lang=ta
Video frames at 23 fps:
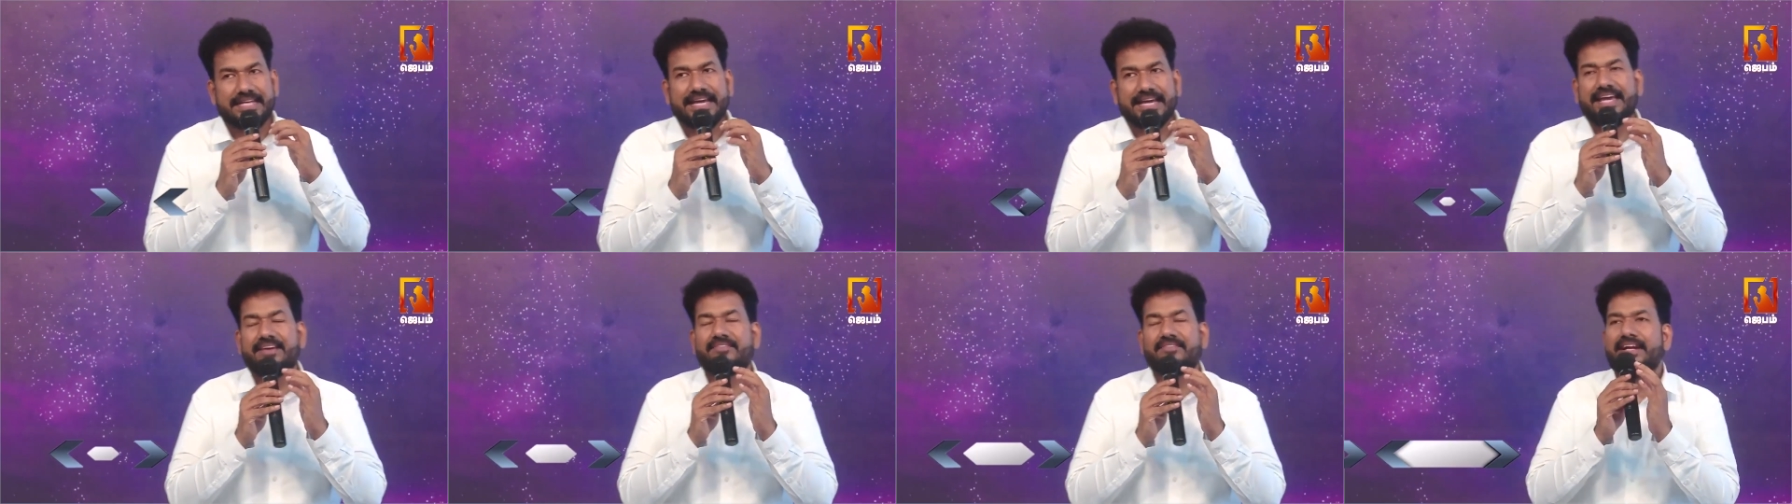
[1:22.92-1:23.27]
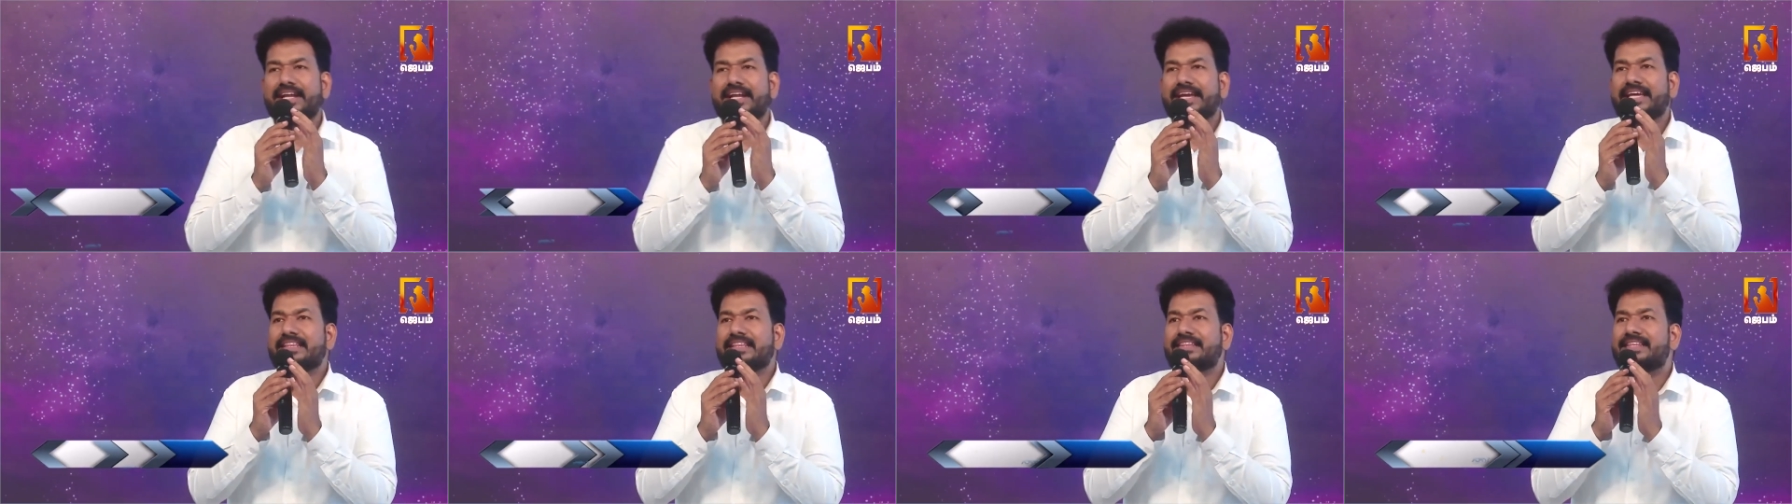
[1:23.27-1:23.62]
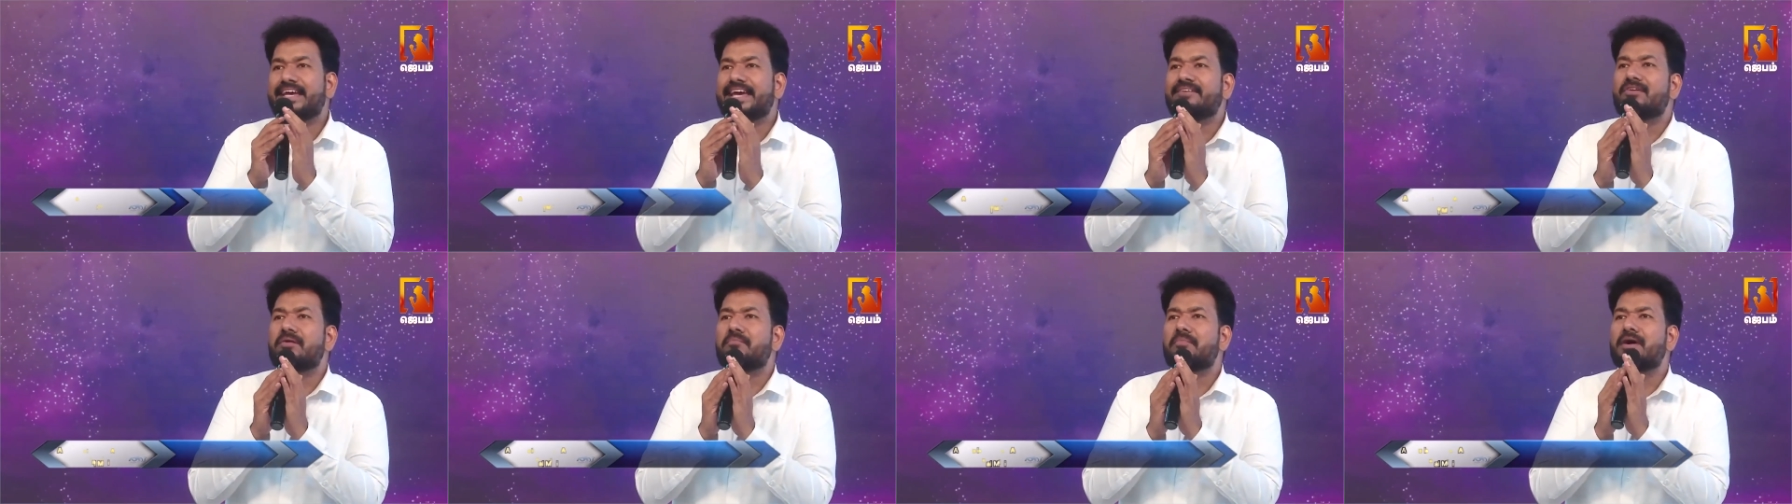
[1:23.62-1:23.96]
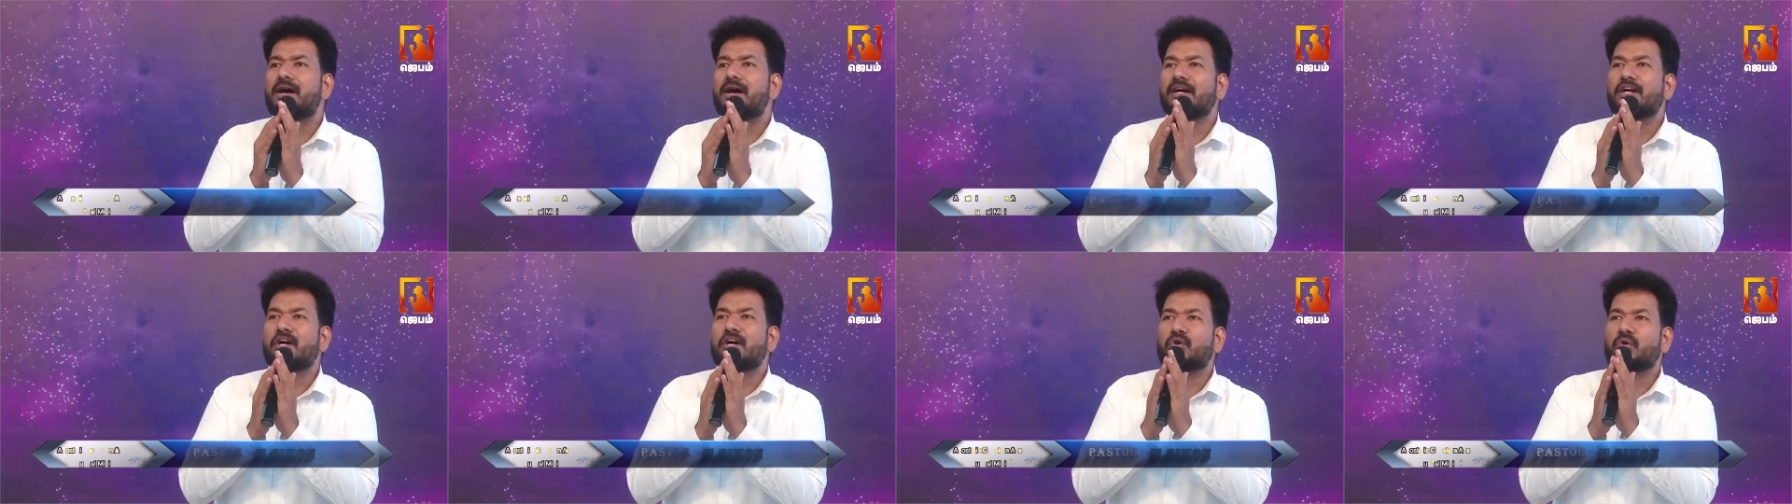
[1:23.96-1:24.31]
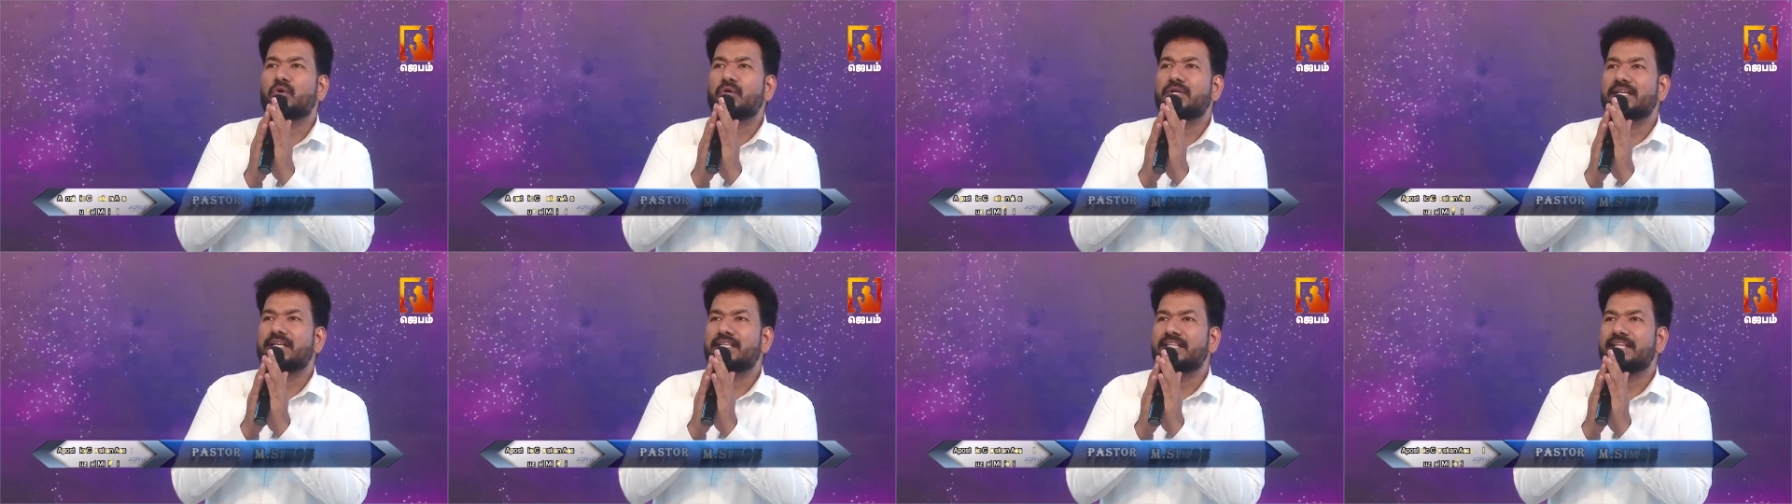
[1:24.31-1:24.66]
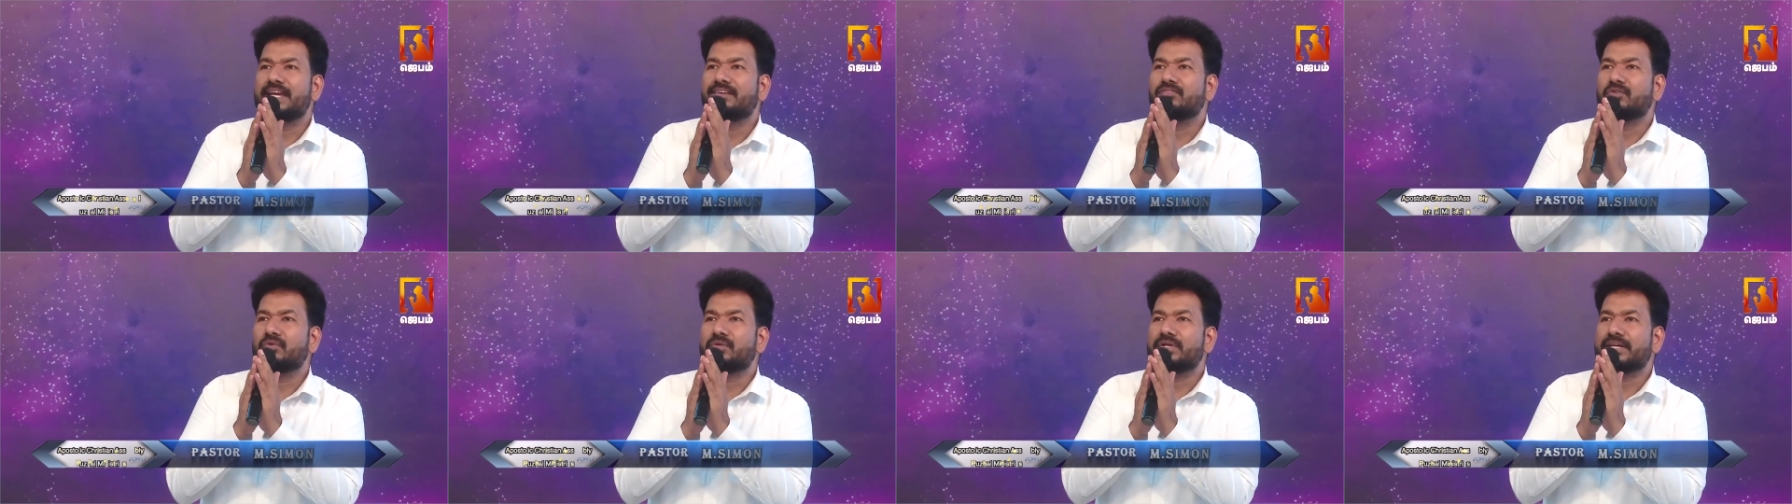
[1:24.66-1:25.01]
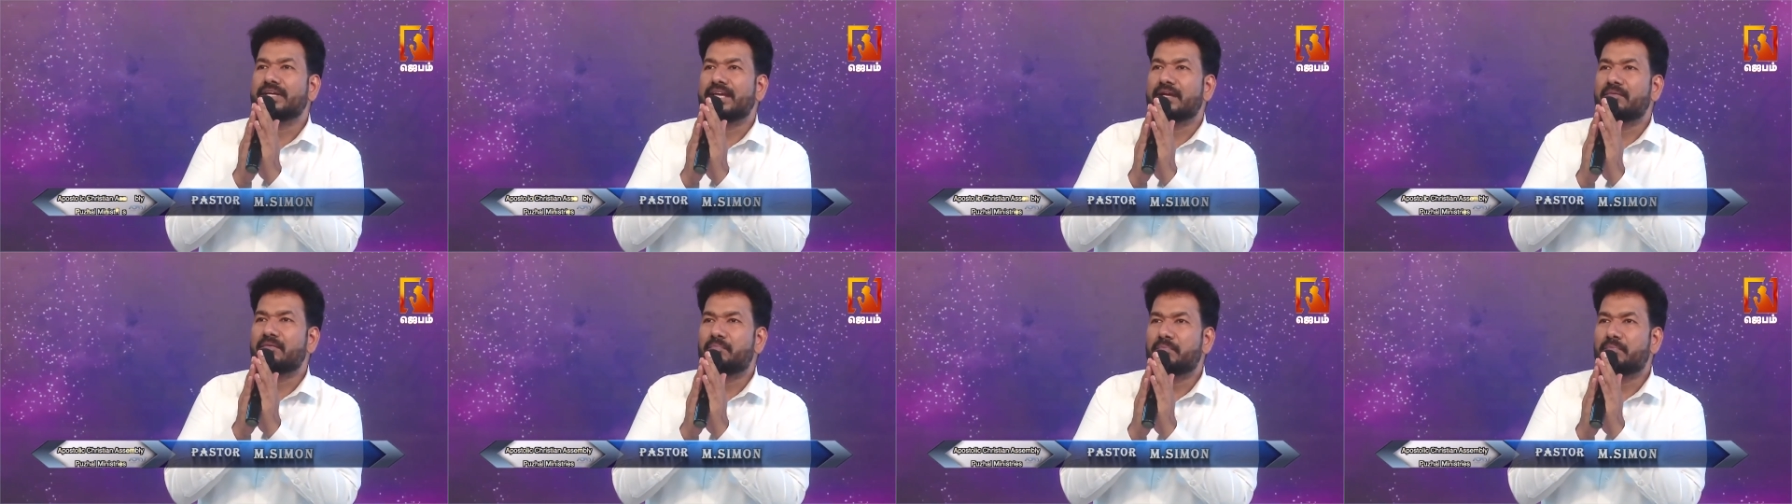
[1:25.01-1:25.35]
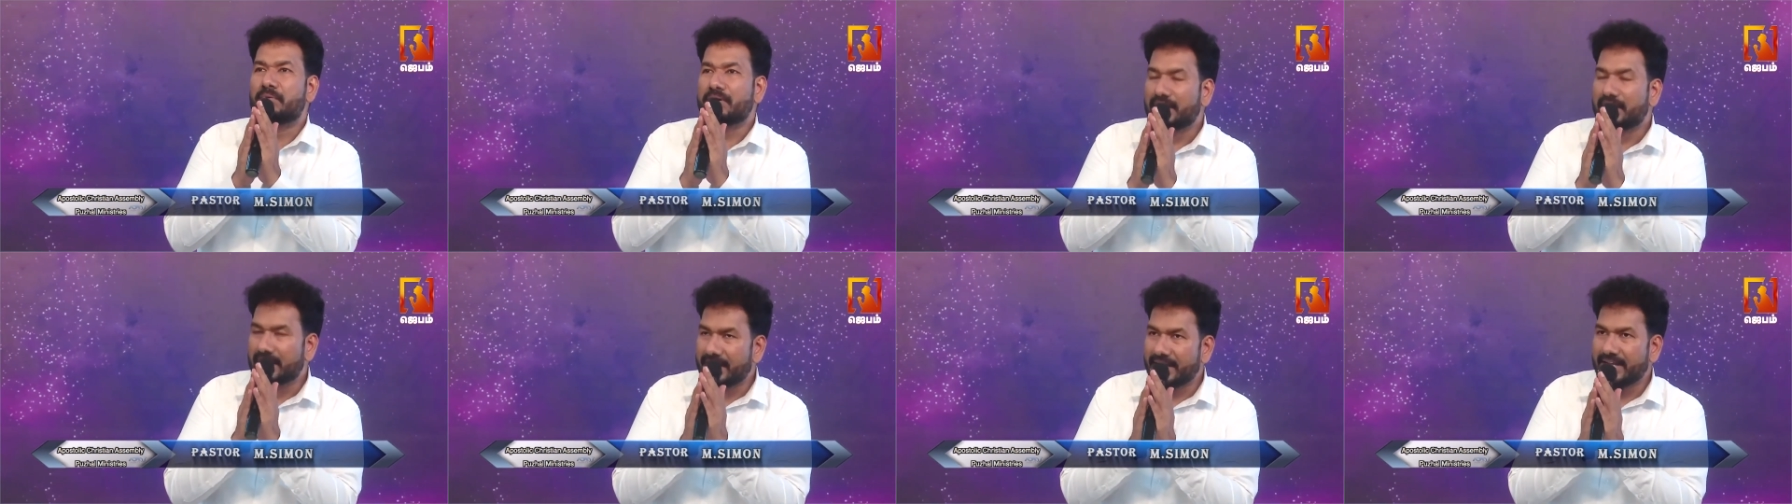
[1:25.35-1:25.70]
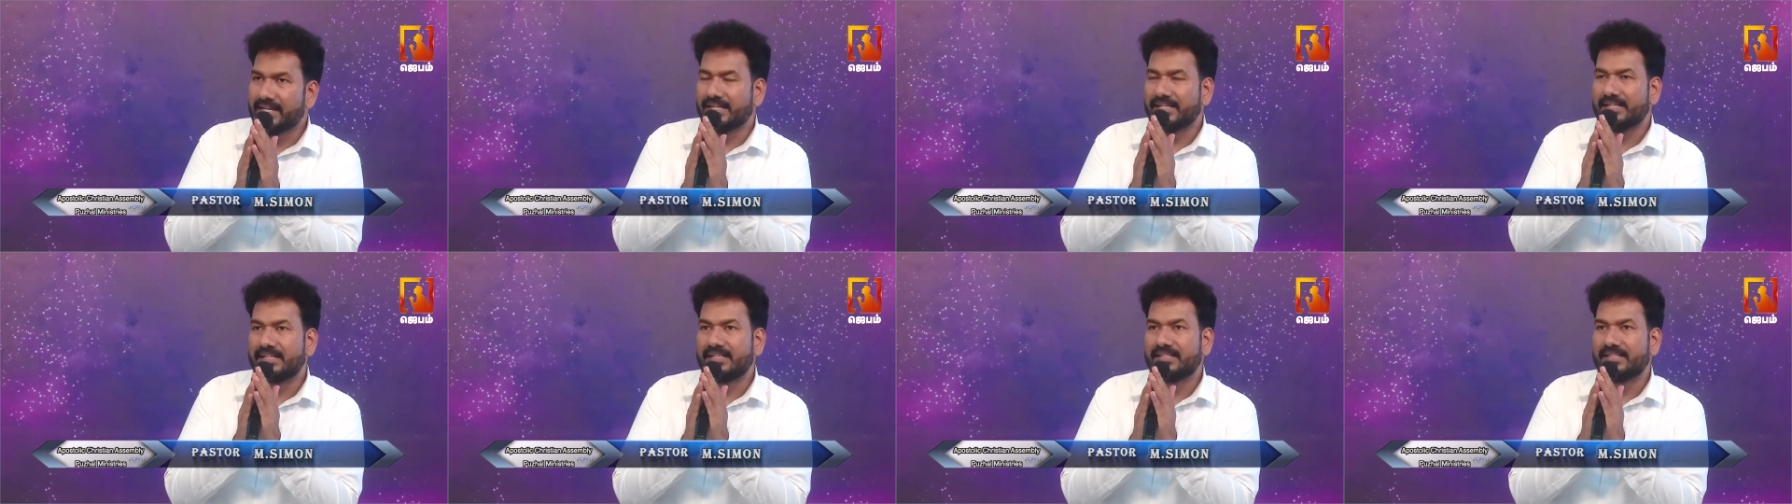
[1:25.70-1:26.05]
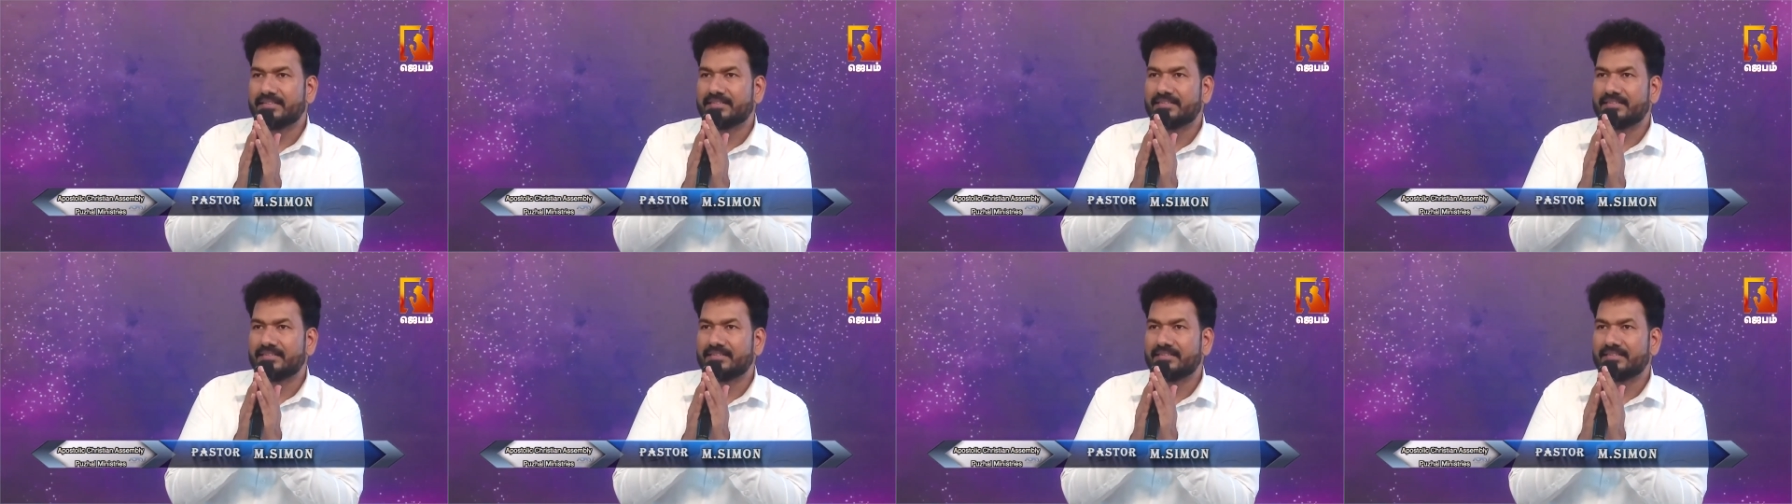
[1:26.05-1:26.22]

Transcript: தேவனை தெய்வமாக கொண்ட தேவனுடைய பிள்ளைகள்